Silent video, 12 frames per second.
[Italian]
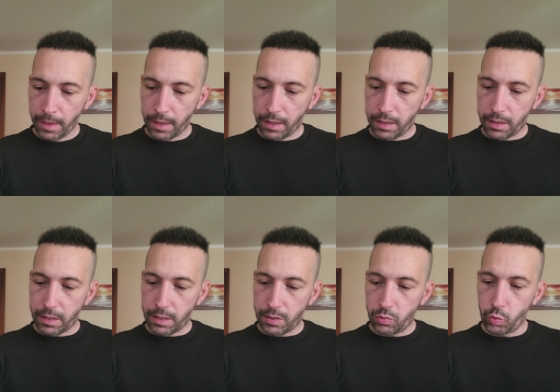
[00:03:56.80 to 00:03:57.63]

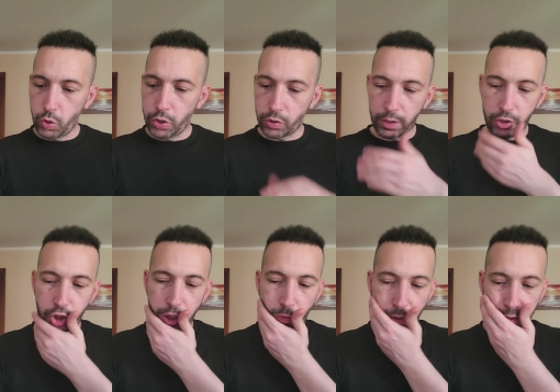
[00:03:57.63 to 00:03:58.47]
eh, luglio del,
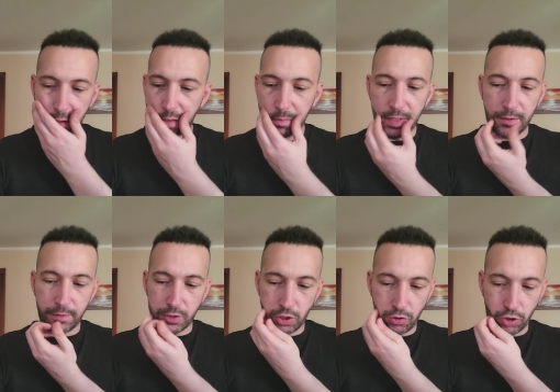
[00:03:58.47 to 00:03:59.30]
50, del,
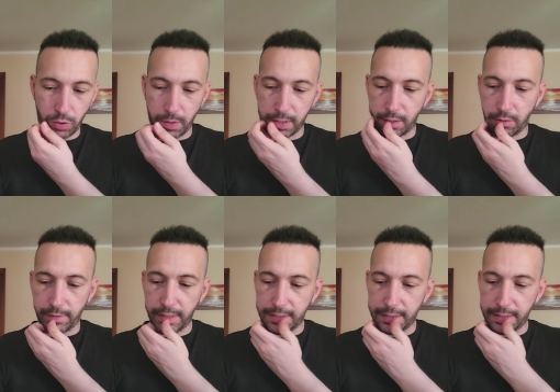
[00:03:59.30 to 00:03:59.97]
1959,